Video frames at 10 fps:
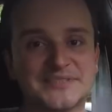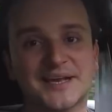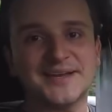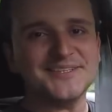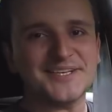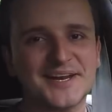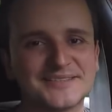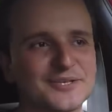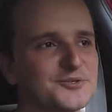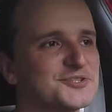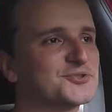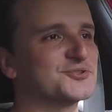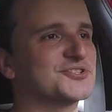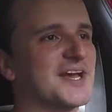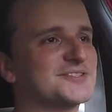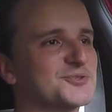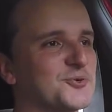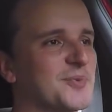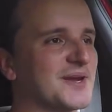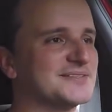Mas a grande geração de
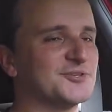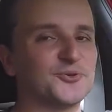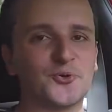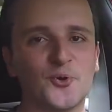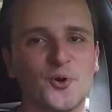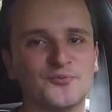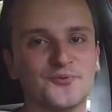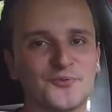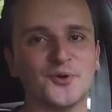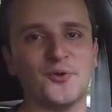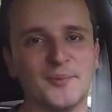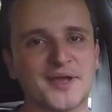sucesso no Brasil do Golf foi o